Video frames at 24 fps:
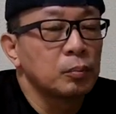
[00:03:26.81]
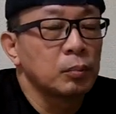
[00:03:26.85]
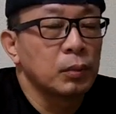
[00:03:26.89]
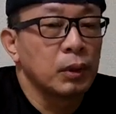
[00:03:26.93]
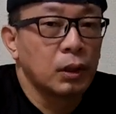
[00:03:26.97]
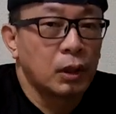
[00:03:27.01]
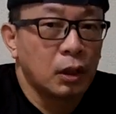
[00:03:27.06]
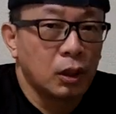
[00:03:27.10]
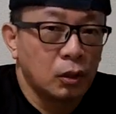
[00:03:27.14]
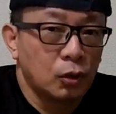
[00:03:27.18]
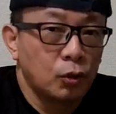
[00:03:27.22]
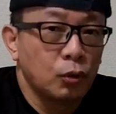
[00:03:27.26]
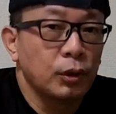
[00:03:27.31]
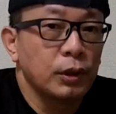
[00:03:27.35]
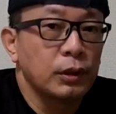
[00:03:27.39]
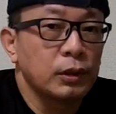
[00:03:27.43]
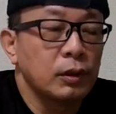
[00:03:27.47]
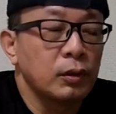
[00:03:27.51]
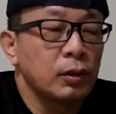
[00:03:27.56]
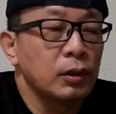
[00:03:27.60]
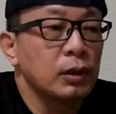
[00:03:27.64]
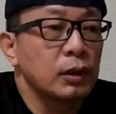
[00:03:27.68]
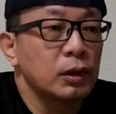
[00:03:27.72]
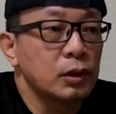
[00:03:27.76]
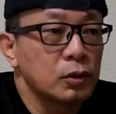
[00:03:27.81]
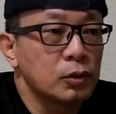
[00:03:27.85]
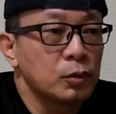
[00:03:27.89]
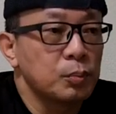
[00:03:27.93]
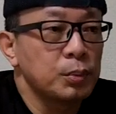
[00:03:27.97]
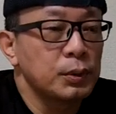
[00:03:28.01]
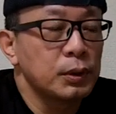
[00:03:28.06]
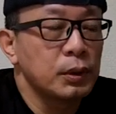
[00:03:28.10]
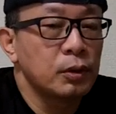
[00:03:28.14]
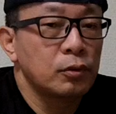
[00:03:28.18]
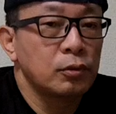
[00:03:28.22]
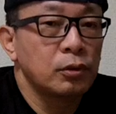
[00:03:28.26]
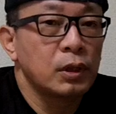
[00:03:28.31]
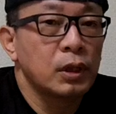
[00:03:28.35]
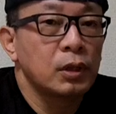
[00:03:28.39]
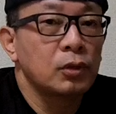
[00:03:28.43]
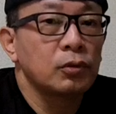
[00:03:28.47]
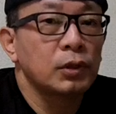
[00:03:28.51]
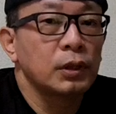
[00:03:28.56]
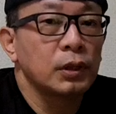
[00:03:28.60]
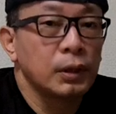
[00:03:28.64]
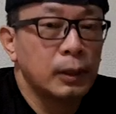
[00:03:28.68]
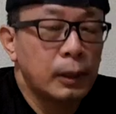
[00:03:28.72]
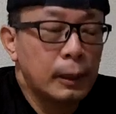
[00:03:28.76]
まあ、学校やったわけです PL
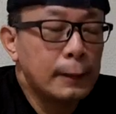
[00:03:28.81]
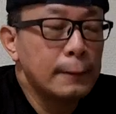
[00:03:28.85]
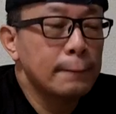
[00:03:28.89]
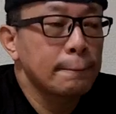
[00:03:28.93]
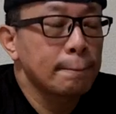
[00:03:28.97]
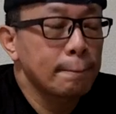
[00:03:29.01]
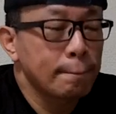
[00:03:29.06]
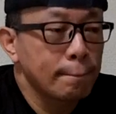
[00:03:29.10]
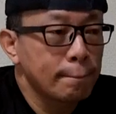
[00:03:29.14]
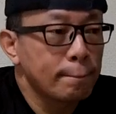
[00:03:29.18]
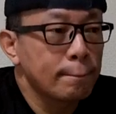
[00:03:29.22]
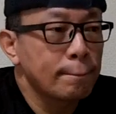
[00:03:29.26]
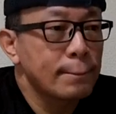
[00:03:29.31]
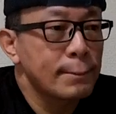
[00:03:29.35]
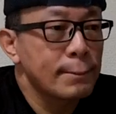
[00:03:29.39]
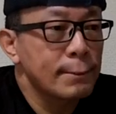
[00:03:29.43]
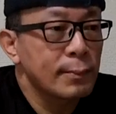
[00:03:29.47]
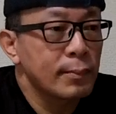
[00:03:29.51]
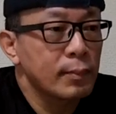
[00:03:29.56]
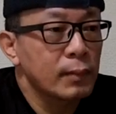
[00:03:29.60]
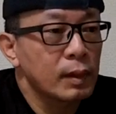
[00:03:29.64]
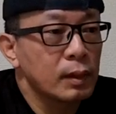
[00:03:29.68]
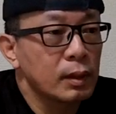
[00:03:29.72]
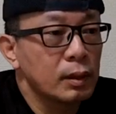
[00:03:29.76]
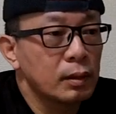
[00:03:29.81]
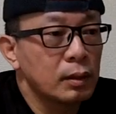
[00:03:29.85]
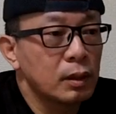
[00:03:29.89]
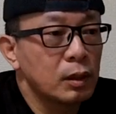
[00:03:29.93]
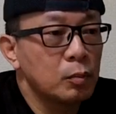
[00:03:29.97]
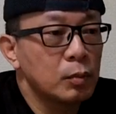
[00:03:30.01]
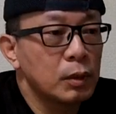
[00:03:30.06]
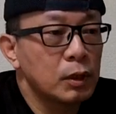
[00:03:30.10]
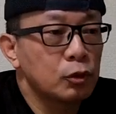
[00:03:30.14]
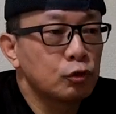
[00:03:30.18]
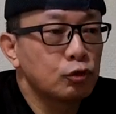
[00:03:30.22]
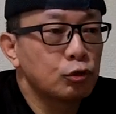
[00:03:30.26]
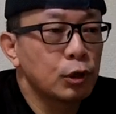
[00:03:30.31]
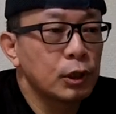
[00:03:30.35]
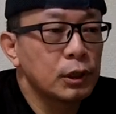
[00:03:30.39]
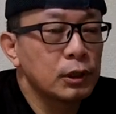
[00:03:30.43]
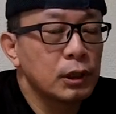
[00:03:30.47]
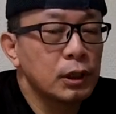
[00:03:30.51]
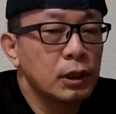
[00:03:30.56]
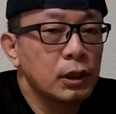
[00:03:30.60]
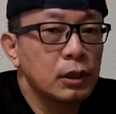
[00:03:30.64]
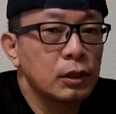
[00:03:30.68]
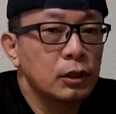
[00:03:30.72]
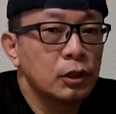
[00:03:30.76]
学園ねでまあ桑
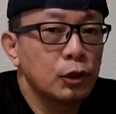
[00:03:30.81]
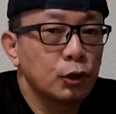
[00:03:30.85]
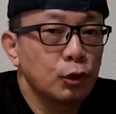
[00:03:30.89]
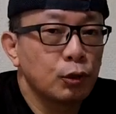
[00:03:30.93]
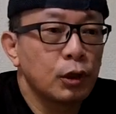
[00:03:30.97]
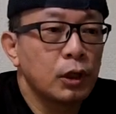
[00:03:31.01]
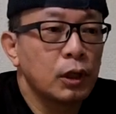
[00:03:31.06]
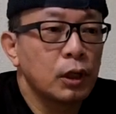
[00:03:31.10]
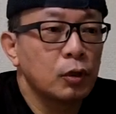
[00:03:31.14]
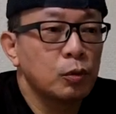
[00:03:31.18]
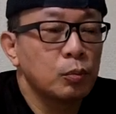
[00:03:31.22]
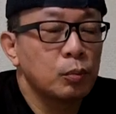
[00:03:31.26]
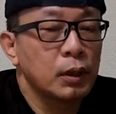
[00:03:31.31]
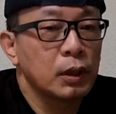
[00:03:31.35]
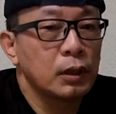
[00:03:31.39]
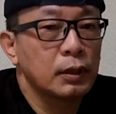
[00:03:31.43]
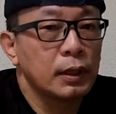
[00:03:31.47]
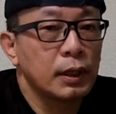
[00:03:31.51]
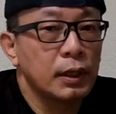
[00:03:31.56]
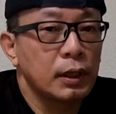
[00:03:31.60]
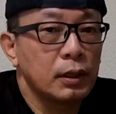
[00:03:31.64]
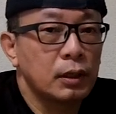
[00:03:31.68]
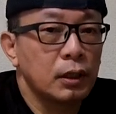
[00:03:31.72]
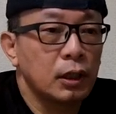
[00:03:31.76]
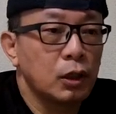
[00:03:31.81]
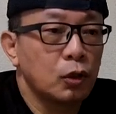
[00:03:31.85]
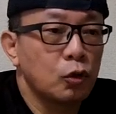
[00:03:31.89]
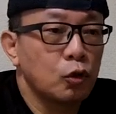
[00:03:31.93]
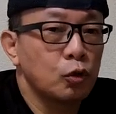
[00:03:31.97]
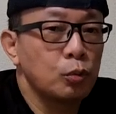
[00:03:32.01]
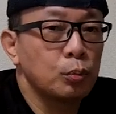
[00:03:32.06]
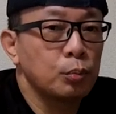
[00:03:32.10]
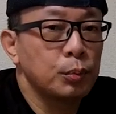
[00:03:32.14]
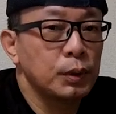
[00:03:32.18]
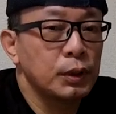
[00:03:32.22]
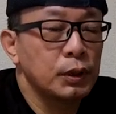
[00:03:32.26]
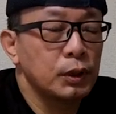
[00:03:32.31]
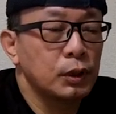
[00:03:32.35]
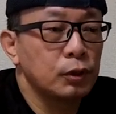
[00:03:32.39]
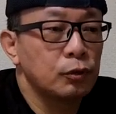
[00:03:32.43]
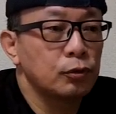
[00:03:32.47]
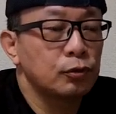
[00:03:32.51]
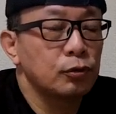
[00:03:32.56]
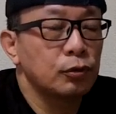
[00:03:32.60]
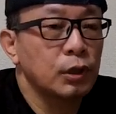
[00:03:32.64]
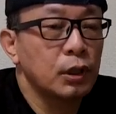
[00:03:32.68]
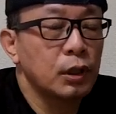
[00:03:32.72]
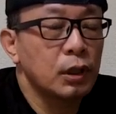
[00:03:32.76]
田清原、まあ、KK コンビってい
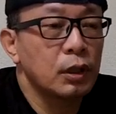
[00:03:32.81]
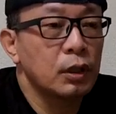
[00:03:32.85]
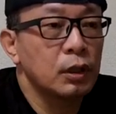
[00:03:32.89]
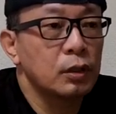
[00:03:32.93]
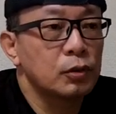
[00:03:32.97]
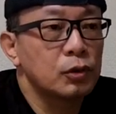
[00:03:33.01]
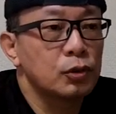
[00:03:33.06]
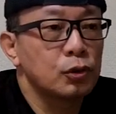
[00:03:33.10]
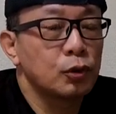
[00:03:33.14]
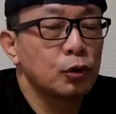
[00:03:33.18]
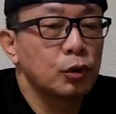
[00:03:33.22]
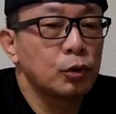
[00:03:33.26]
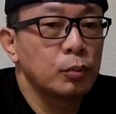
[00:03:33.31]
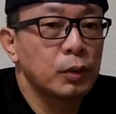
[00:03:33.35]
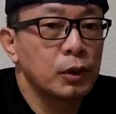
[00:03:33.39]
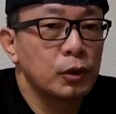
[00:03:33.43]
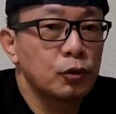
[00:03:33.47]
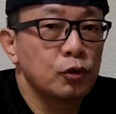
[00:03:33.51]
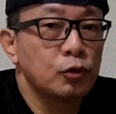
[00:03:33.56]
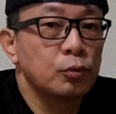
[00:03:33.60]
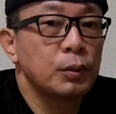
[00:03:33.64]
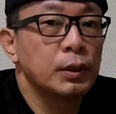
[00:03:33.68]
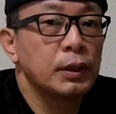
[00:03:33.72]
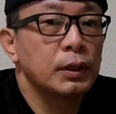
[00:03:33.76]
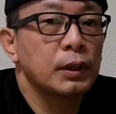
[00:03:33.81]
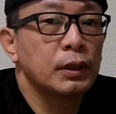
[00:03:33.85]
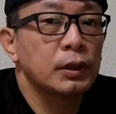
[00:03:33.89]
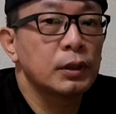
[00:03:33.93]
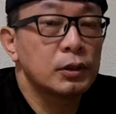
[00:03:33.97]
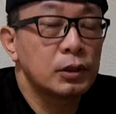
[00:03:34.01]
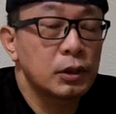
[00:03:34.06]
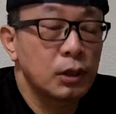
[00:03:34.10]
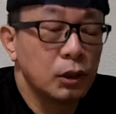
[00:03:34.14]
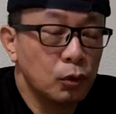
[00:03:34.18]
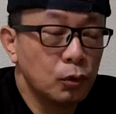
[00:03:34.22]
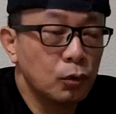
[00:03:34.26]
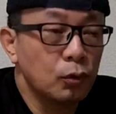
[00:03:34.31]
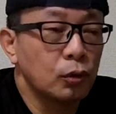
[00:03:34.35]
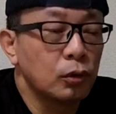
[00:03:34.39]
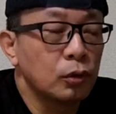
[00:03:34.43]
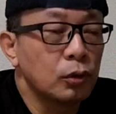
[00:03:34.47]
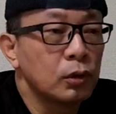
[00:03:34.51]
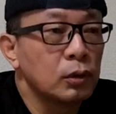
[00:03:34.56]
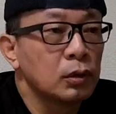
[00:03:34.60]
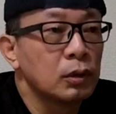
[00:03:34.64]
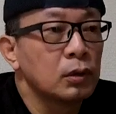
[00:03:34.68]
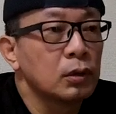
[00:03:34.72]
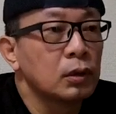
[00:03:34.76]
うのがすごいまあ有名なんですけど、
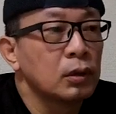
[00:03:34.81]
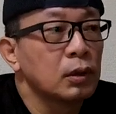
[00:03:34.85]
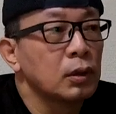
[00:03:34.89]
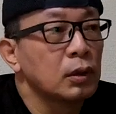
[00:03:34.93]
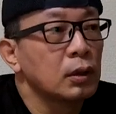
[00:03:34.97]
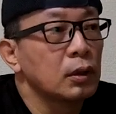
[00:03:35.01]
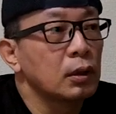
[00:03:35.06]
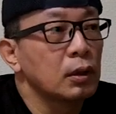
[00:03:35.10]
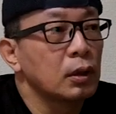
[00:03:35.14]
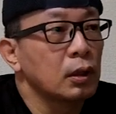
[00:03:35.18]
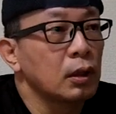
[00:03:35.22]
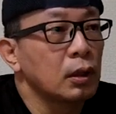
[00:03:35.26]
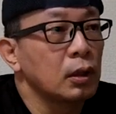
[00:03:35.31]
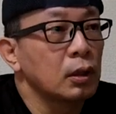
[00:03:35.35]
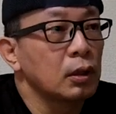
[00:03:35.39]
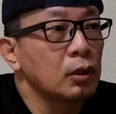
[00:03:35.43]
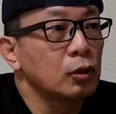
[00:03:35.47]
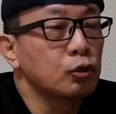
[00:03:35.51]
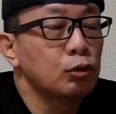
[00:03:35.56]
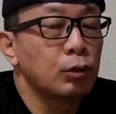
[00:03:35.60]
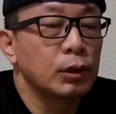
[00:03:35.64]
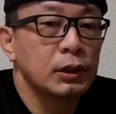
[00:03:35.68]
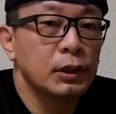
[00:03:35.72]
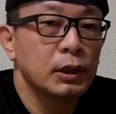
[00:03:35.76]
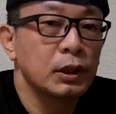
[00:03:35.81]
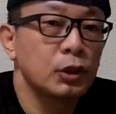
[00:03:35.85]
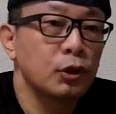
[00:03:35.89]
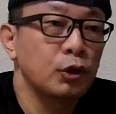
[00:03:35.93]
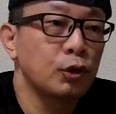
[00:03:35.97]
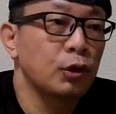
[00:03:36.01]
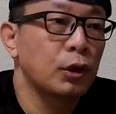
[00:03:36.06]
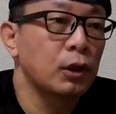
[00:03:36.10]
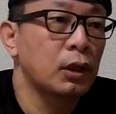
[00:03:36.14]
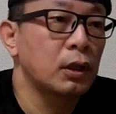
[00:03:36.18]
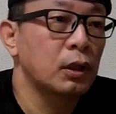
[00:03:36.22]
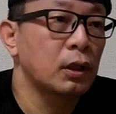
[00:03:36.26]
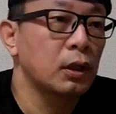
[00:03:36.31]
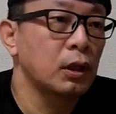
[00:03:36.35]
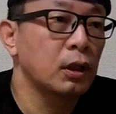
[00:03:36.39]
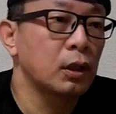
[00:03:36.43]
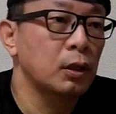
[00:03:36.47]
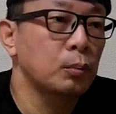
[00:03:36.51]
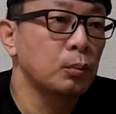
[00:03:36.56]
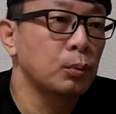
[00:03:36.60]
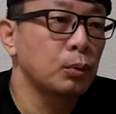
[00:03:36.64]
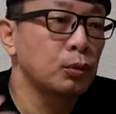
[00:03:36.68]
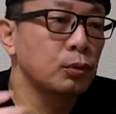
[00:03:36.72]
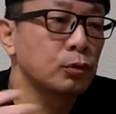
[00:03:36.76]
えー、桑田清原
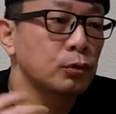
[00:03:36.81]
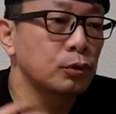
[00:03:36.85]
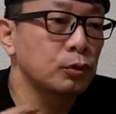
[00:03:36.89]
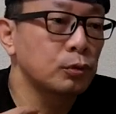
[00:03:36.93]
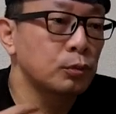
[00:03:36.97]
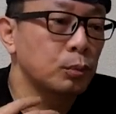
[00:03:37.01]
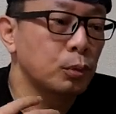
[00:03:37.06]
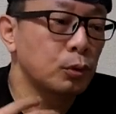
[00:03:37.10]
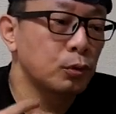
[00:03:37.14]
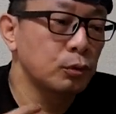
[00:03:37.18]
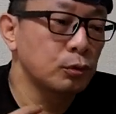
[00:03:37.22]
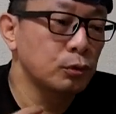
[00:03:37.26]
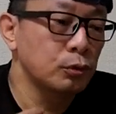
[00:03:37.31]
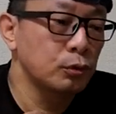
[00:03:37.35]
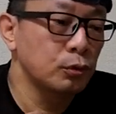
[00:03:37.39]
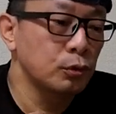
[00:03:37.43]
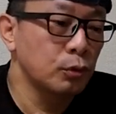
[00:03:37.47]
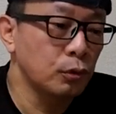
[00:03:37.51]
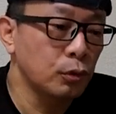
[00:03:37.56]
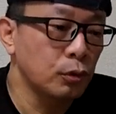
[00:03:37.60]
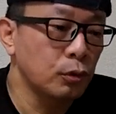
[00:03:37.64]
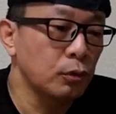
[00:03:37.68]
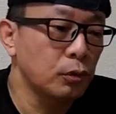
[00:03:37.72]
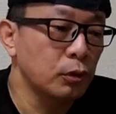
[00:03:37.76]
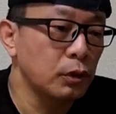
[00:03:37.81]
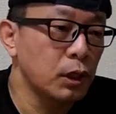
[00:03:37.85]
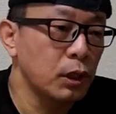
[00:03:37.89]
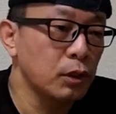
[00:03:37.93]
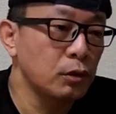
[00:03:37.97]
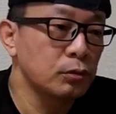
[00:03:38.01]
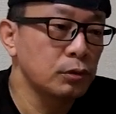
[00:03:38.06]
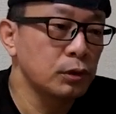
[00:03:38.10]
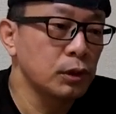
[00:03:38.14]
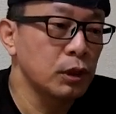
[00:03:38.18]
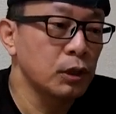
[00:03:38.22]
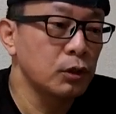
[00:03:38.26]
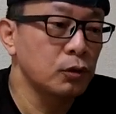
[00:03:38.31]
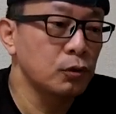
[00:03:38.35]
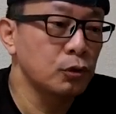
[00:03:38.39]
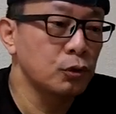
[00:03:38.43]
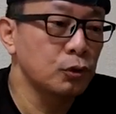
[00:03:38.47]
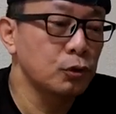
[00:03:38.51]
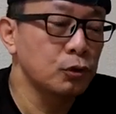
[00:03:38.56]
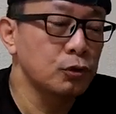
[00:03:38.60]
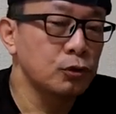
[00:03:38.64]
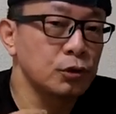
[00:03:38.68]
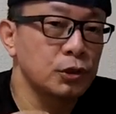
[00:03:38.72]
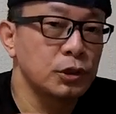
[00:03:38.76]
が僕の僕の学年の
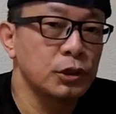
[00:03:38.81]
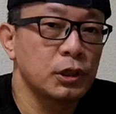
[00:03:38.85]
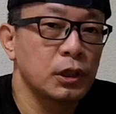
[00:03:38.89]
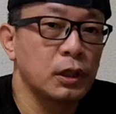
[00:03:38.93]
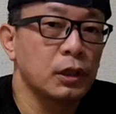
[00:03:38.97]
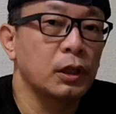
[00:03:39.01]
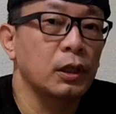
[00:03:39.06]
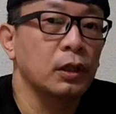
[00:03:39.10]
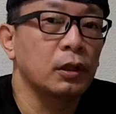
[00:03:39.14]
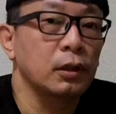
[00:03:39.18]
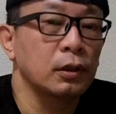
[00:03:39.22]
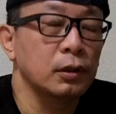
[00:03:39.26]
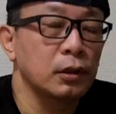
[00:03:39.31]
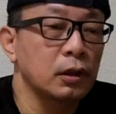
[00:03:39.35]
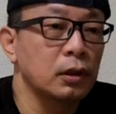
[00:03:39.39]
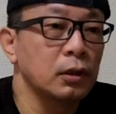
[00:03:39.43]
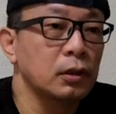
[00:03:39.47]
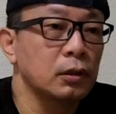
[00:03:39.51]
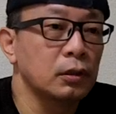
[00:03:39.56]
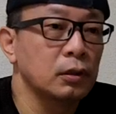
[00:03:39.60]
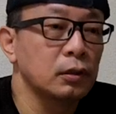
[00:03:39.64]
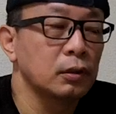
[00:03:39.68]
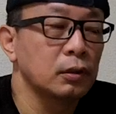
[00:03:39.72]
1つ下なんかな